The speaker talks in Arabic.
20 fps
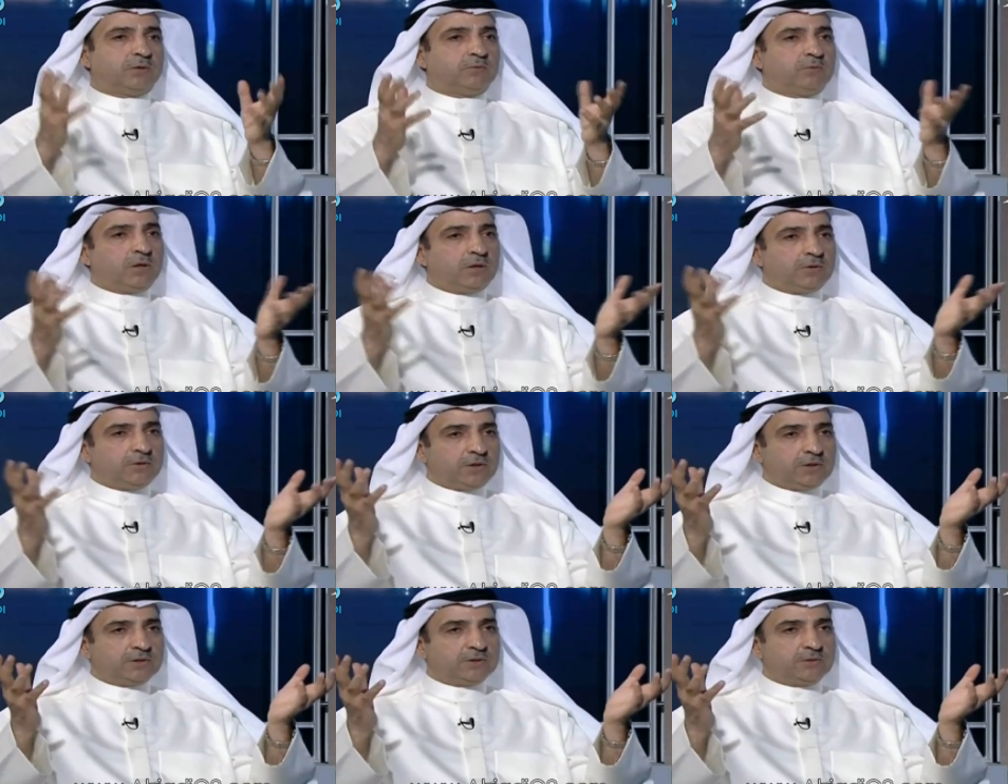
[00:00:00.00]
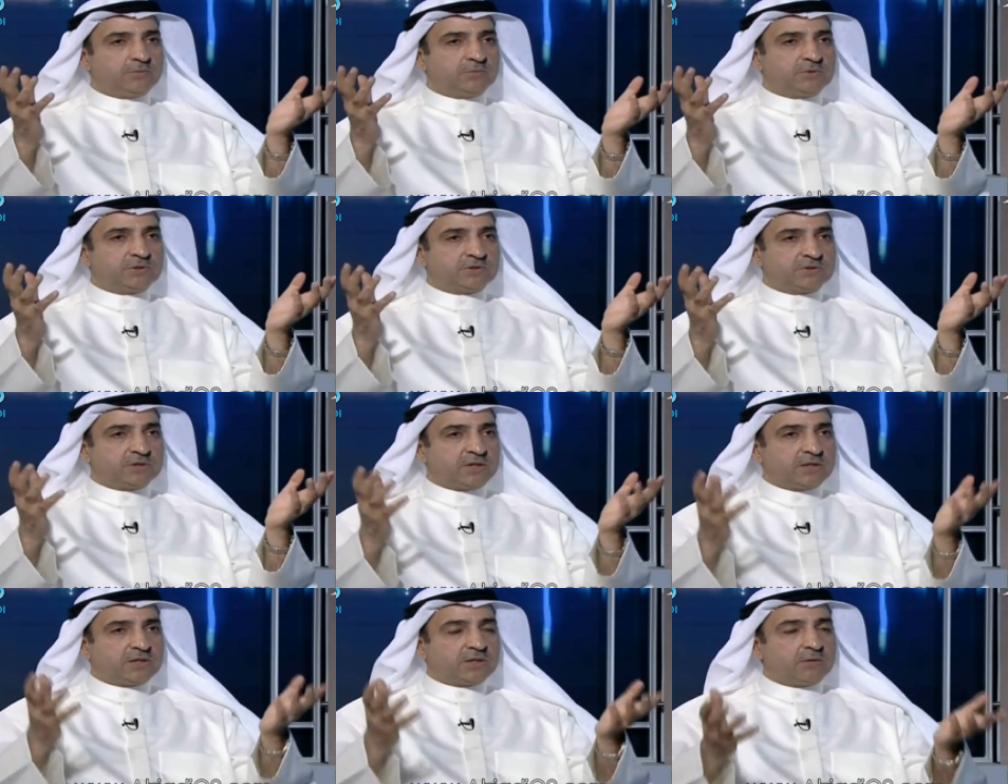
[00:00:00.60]
واضح حتى من
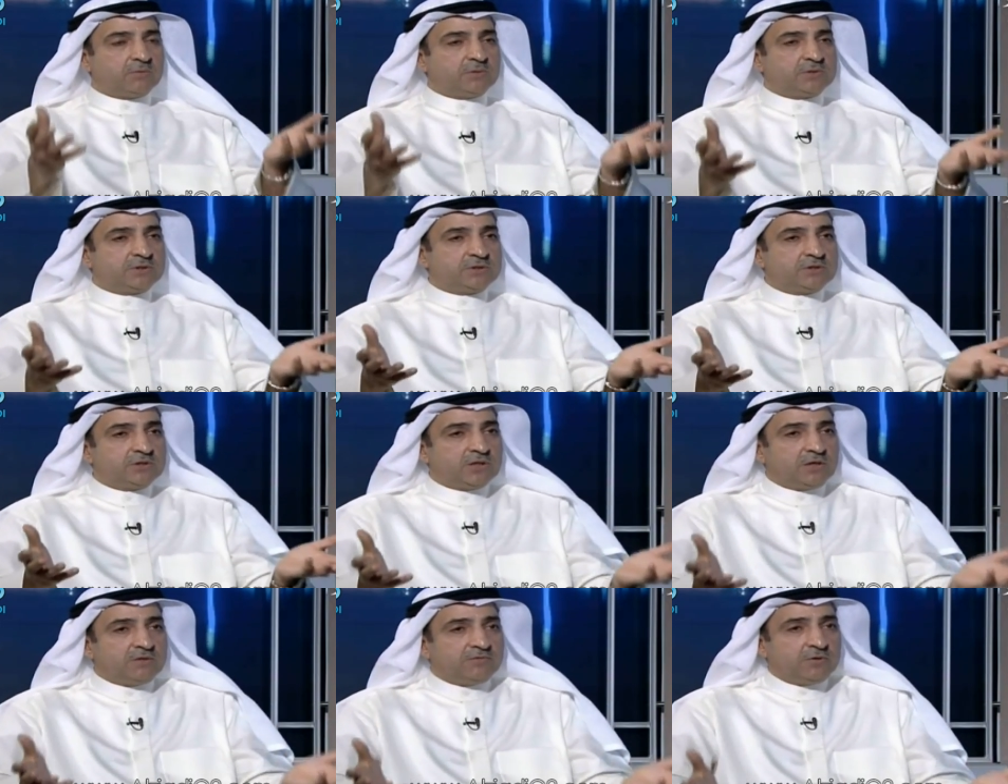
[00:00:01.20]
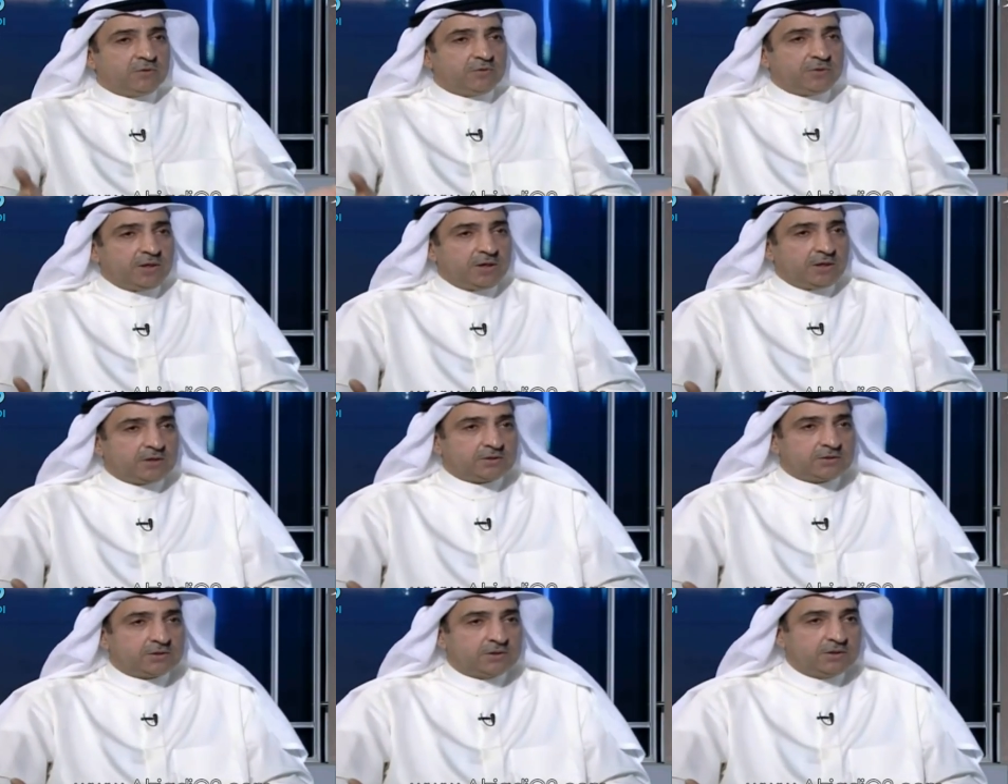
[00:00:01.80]
تصريحك قبل تشكيل
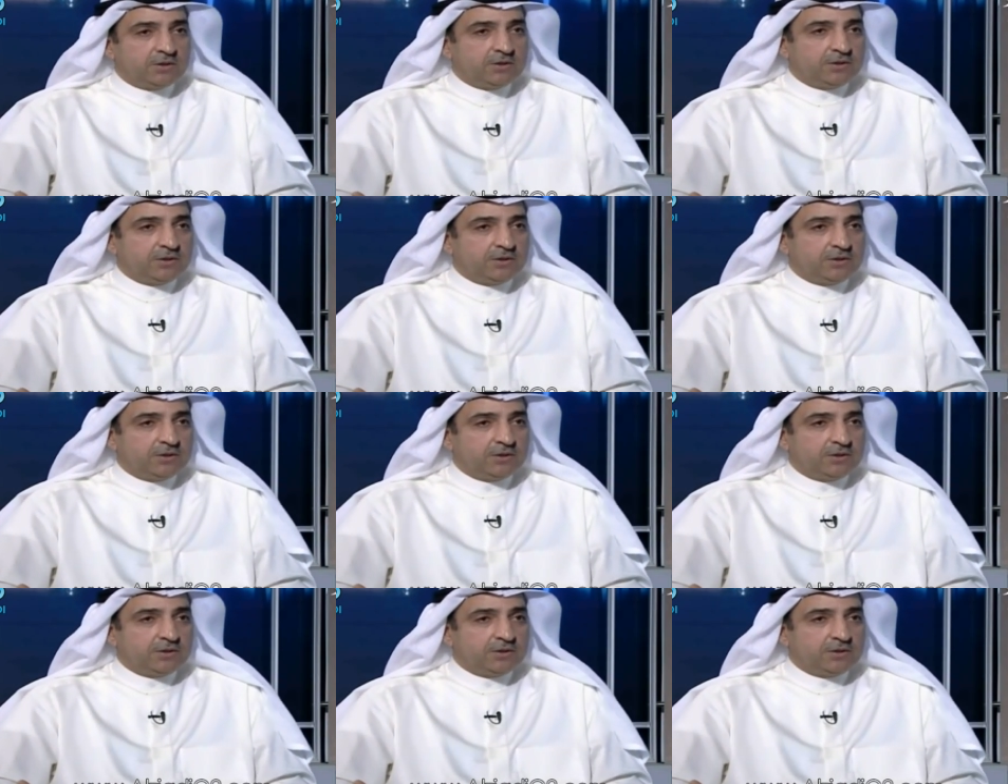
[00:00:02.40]
2012